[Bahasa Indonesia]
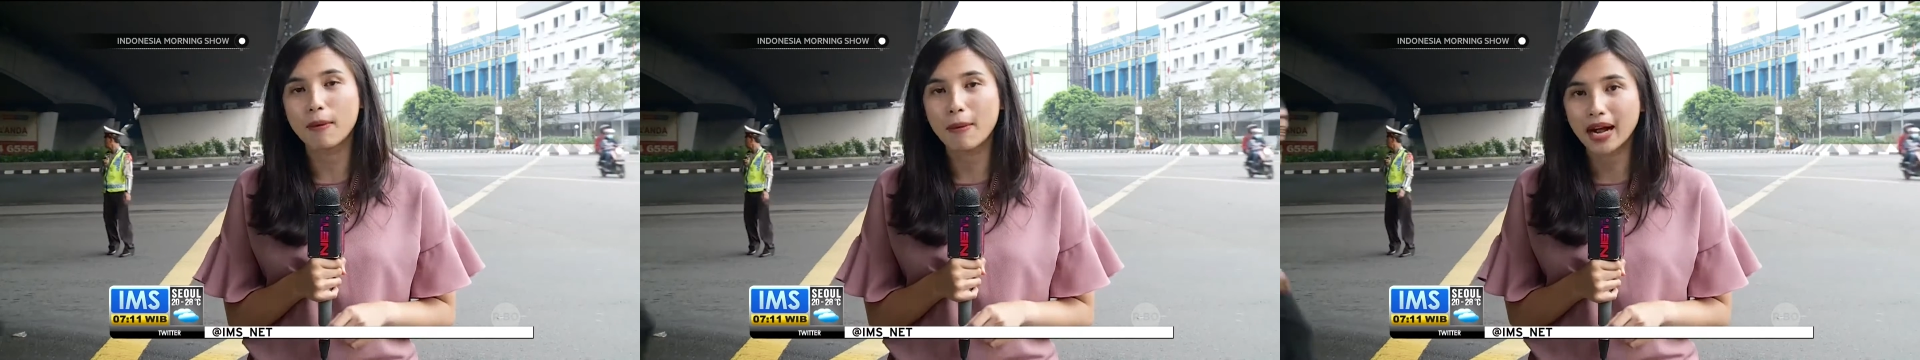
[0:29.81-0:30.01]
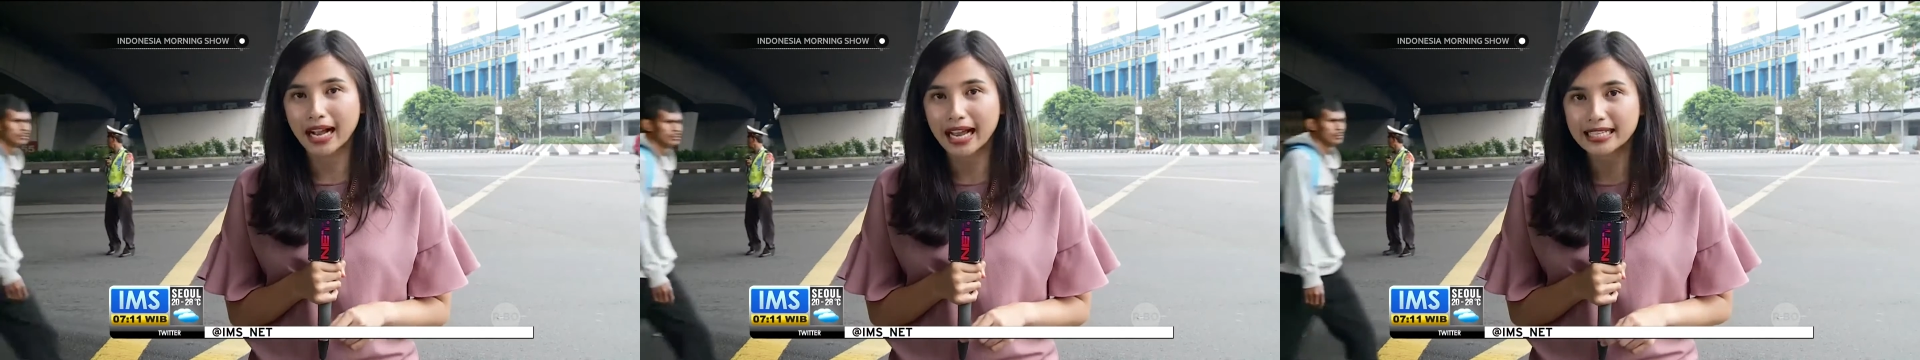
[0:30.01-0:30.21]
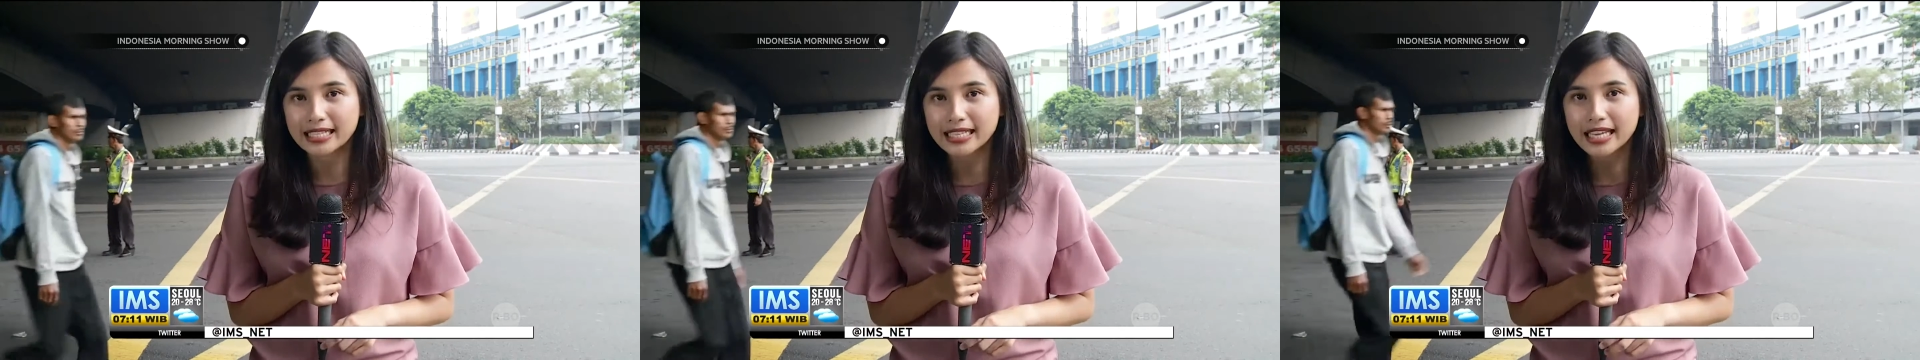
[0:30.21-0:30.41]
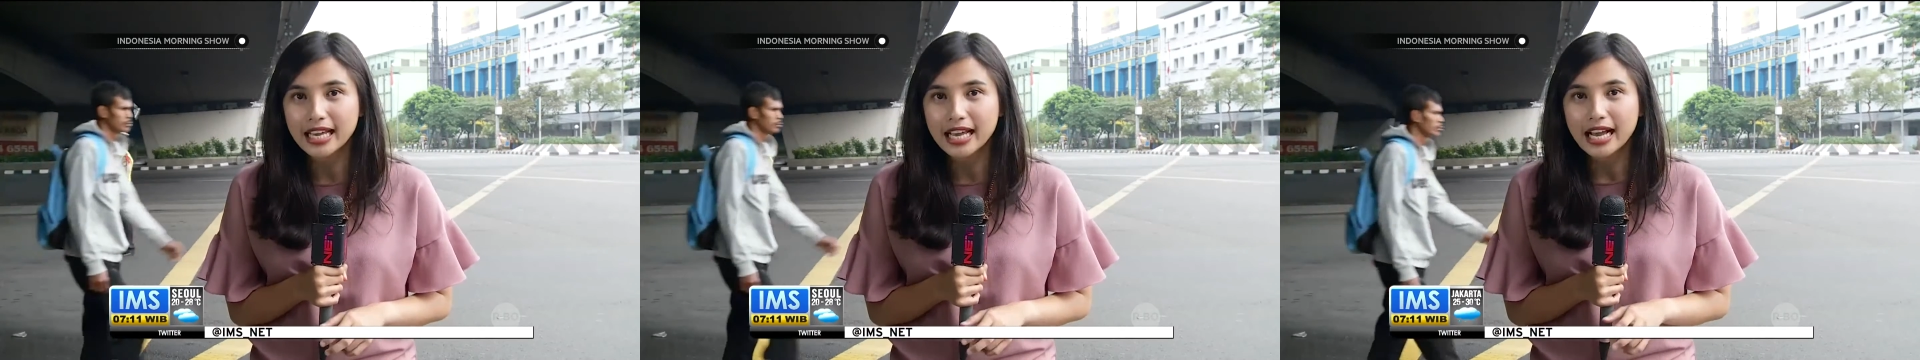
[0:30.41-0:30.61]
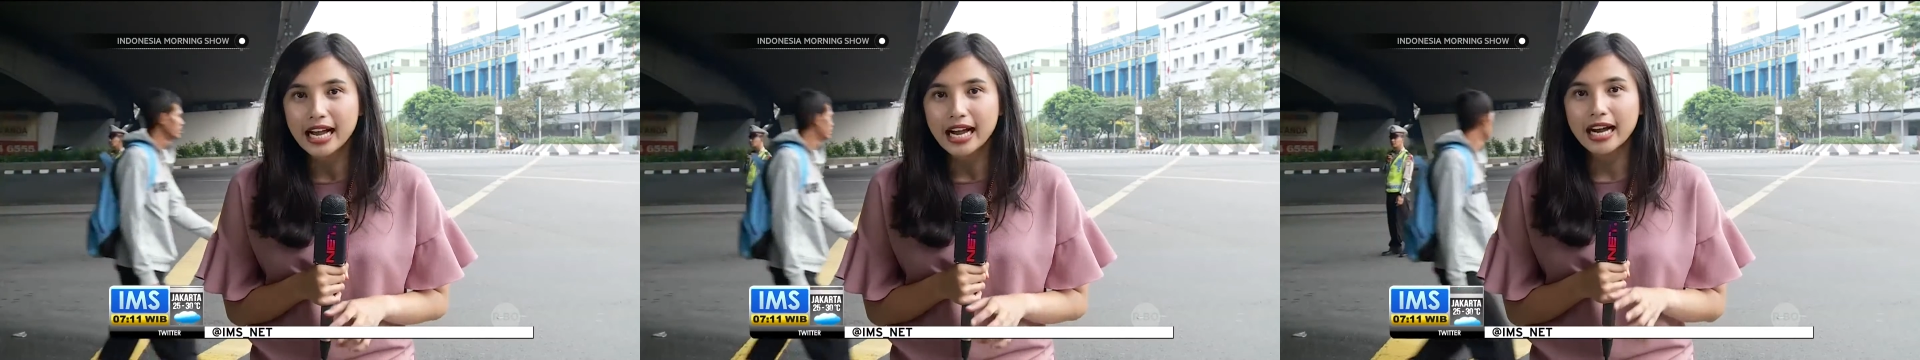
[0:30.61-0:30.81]
Bekasi
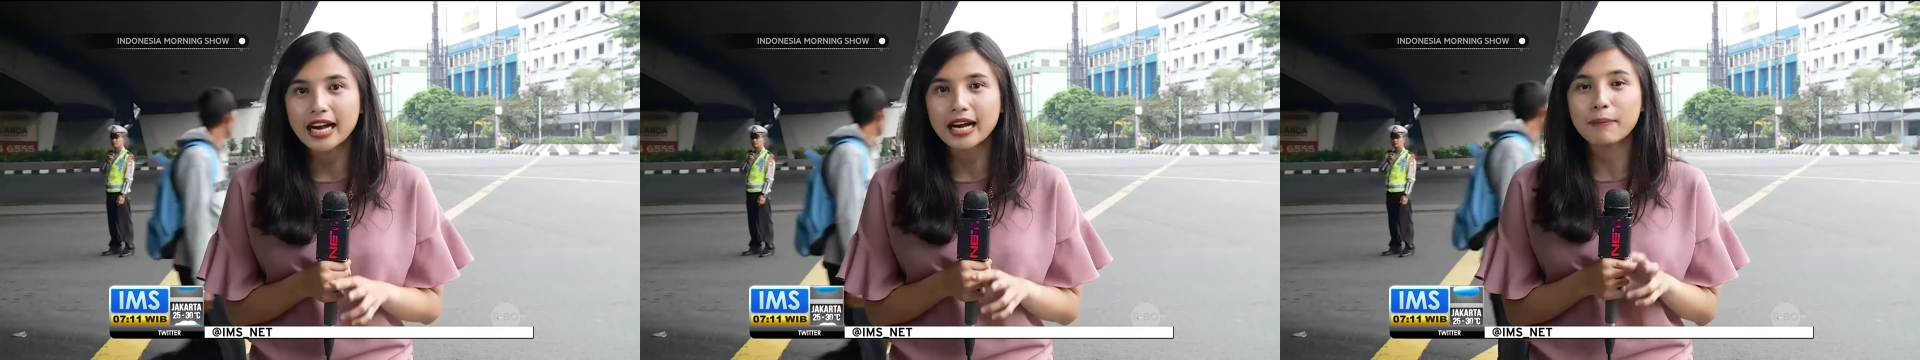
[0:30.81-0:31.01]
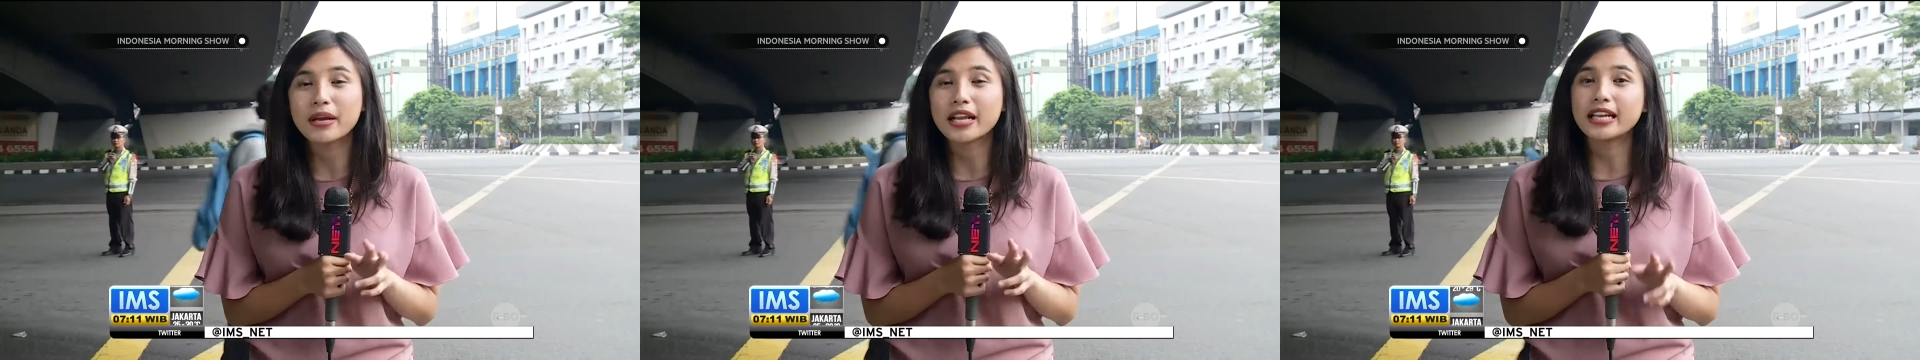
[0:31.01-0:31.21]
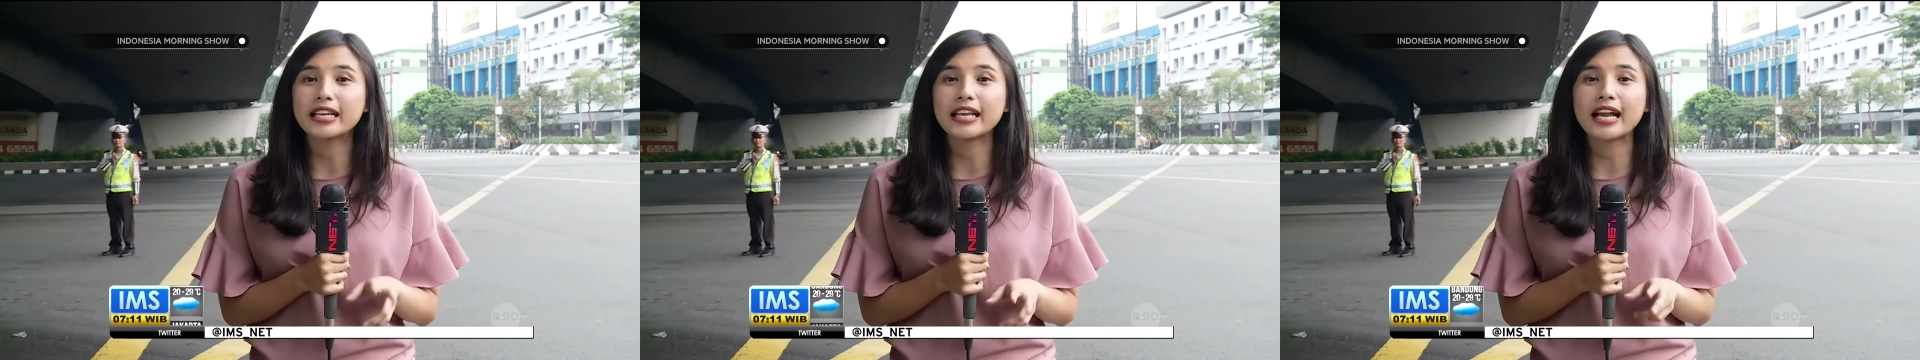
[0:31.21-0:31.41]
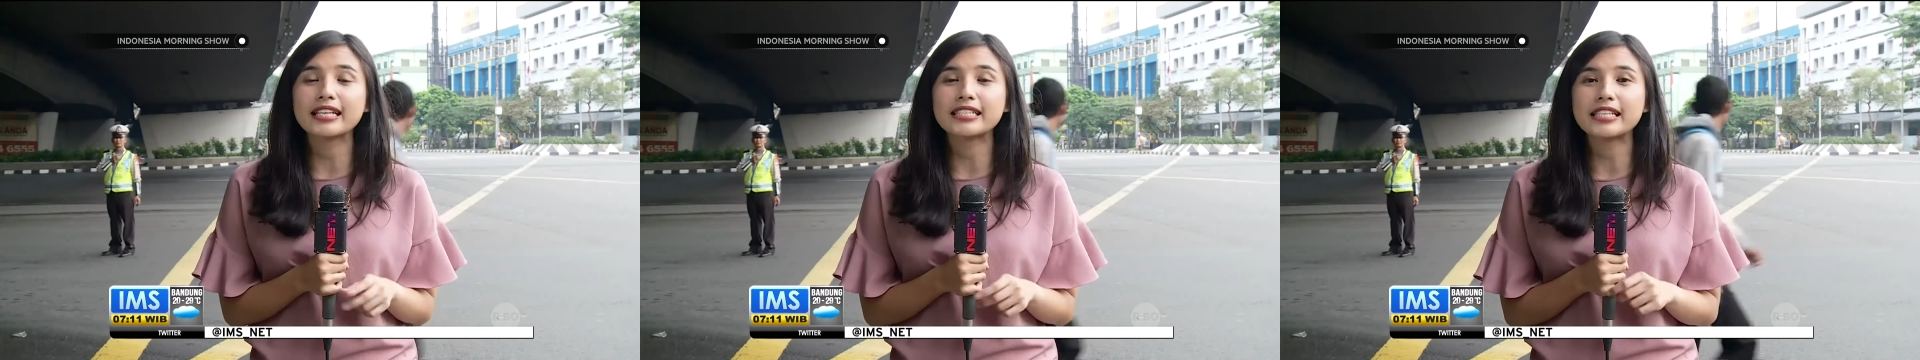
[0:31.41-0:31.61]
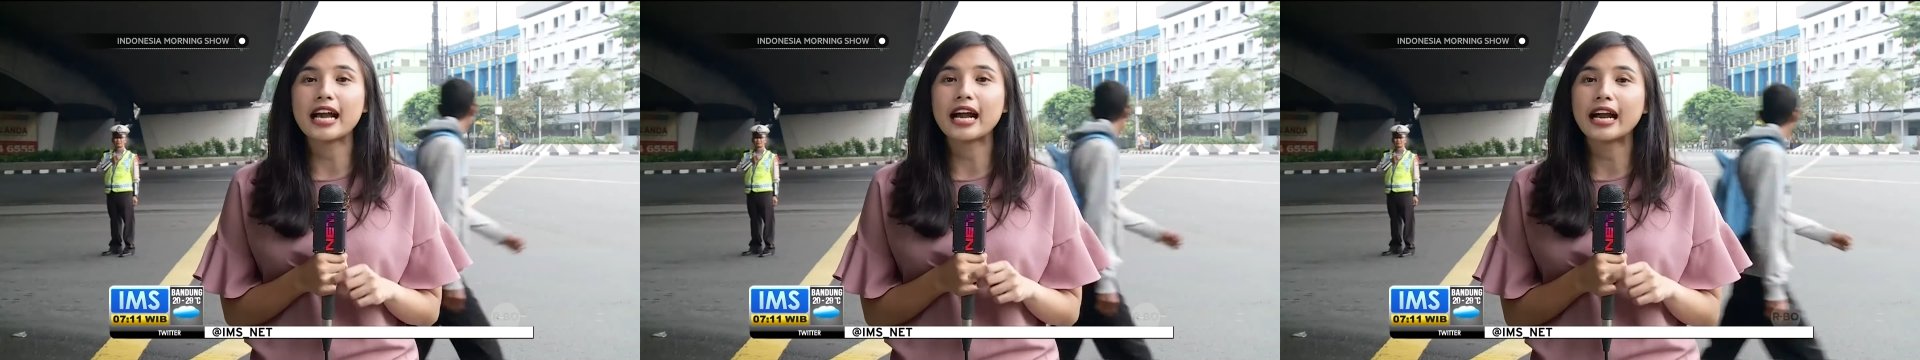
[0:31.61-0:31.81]
Eh,
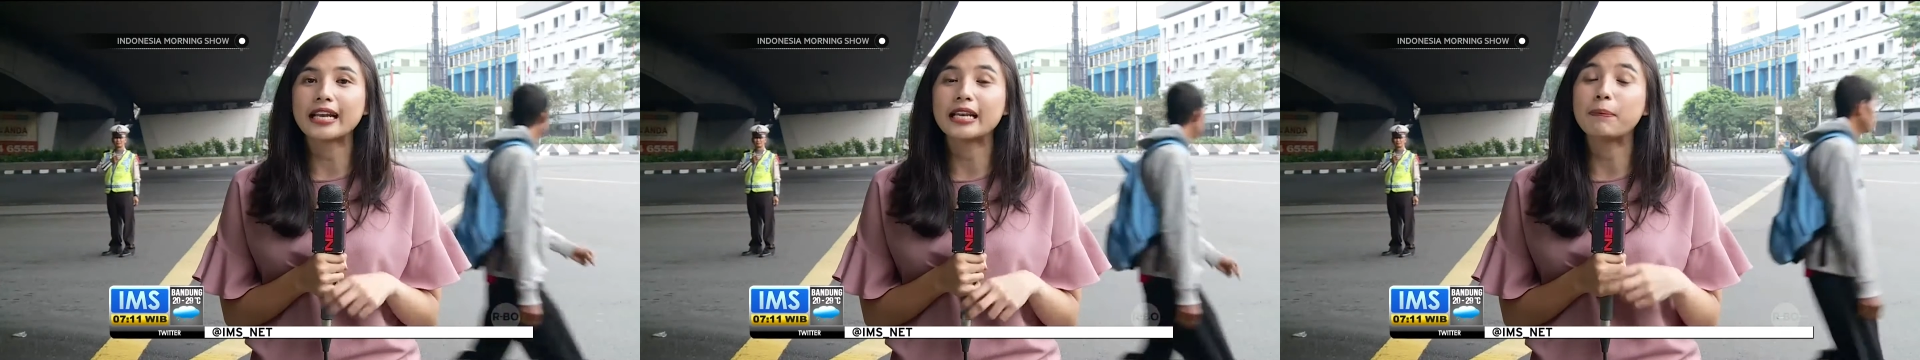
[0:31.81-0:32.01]
berindikasi akan